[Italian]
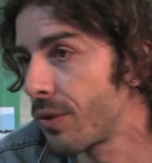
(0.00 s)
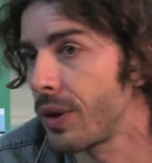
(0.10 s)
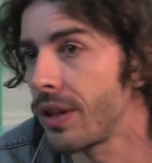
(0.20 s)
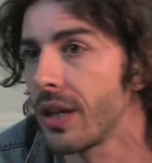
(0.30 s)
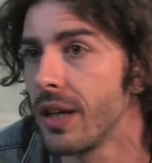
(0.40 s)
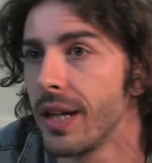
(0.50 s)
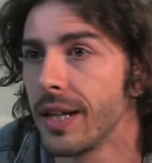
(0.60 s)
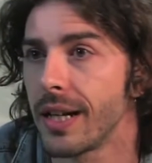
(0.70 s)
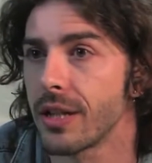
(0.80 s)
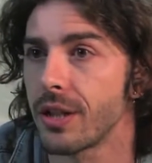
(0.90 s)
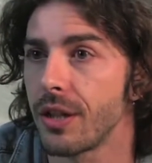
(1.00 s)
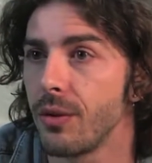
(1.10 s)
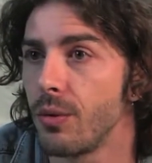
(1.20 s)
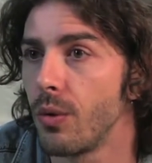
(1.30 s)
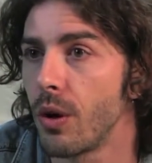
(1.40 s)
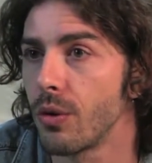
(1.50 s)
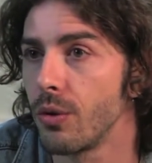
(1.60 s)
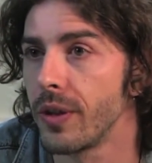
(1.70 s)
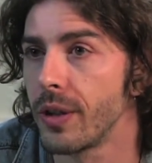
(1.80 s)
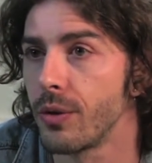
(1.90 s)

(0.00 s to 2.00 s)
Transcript: e quindi nascere in un luogo dove,